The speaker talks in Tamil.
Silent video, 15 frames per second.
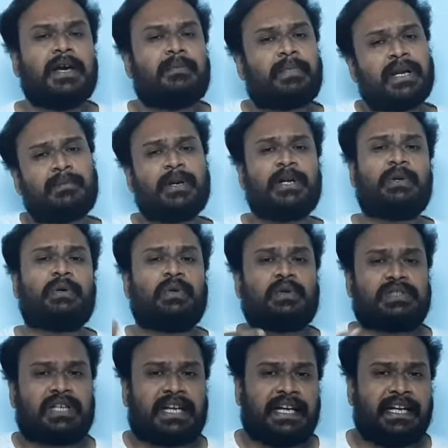மறுபடியும் டூ
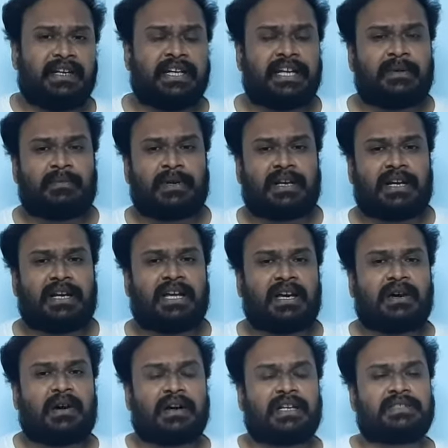தௌசண்ட் நைனில் என்ன பண்ணுறாங்கன்னா
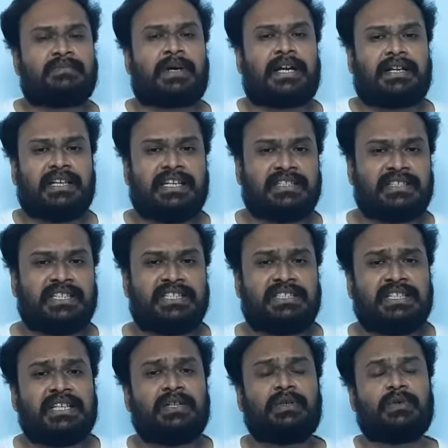காங்கிரஸ் பார்ட்டி
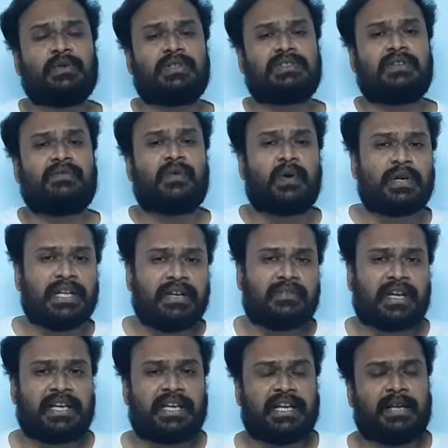ஜெயிச்சு டூ தௌசண்ட் ஃபோர்டீன்
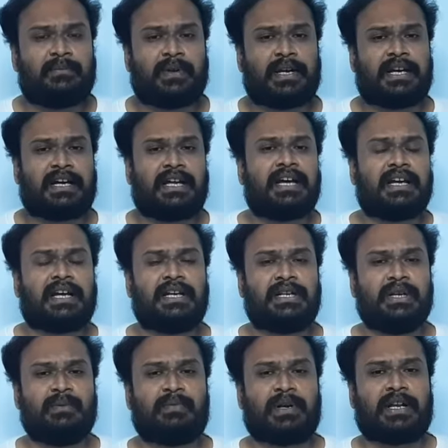வரைக்கும் என்ன பண்ணாங்கன்னா
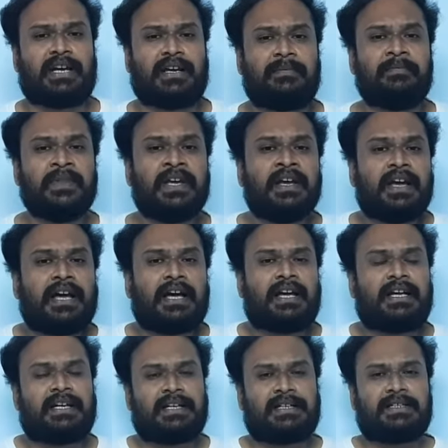கண்டினியூ பண்ணாங்க
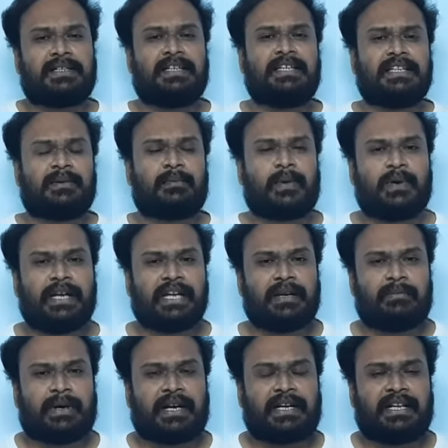இந்த
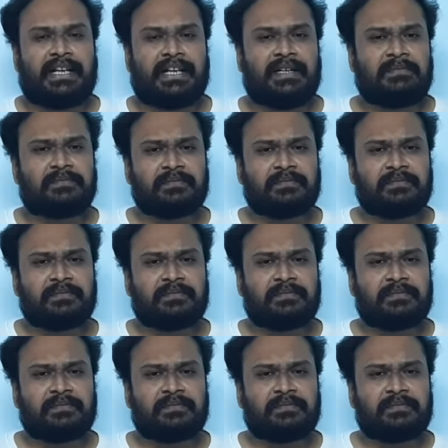பொலிட்டிக்கல் பார்ட்டியில்